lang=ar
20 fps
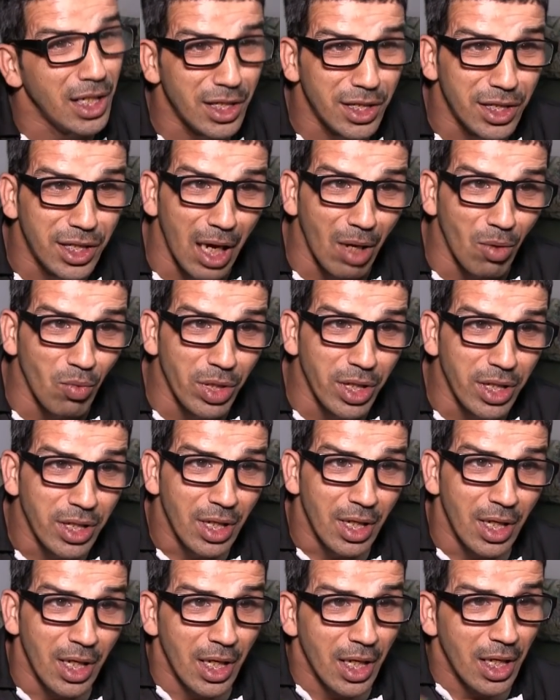اللي داوني
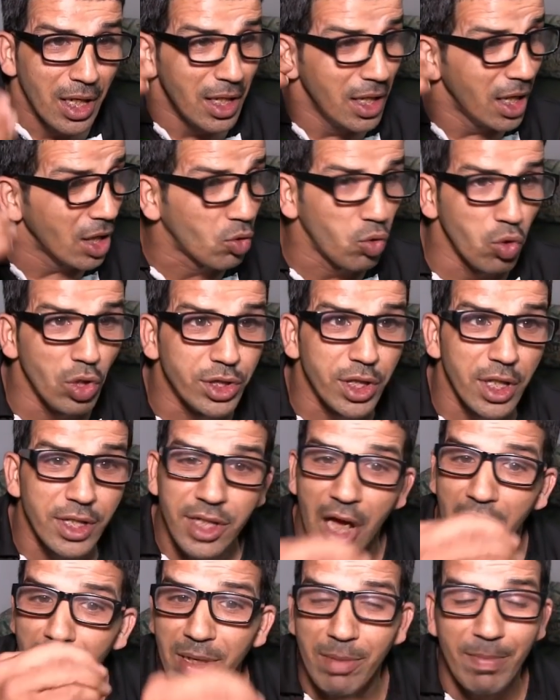لا كل شيء
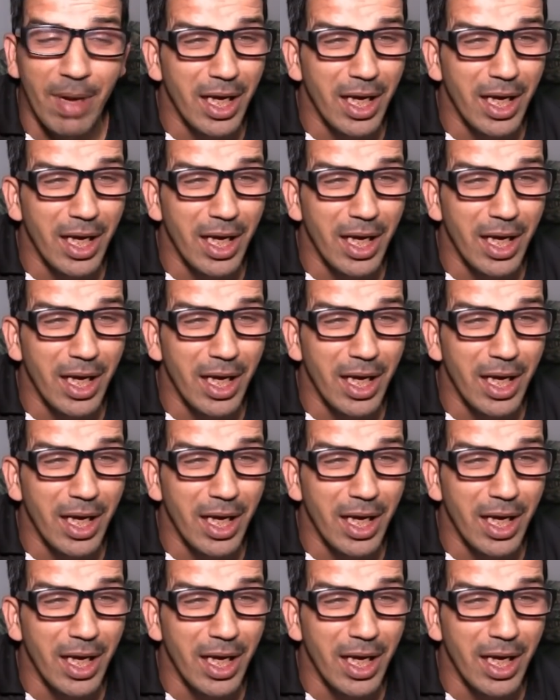تعامل